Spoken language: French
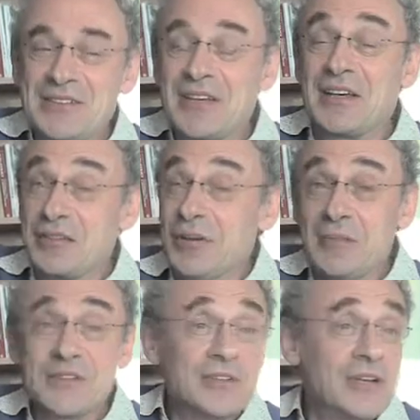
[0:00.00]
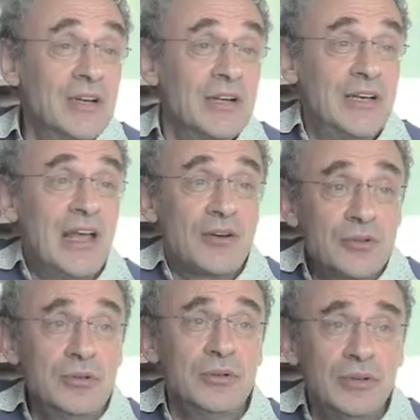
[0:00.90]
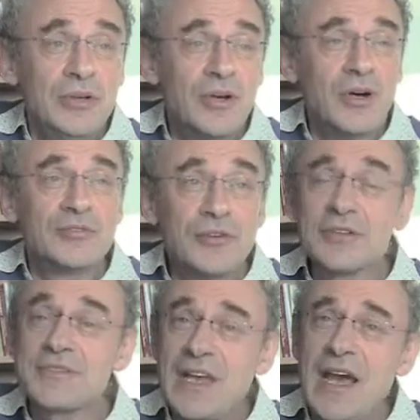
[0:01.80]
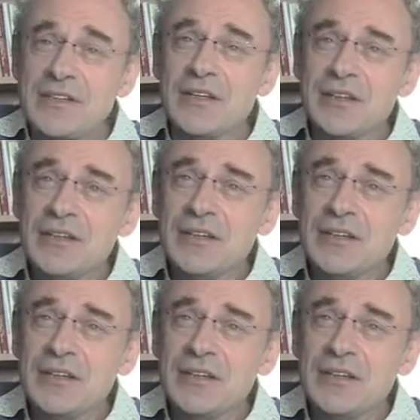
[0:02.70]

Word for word: C'est rigolo parce que la rue en France gagne.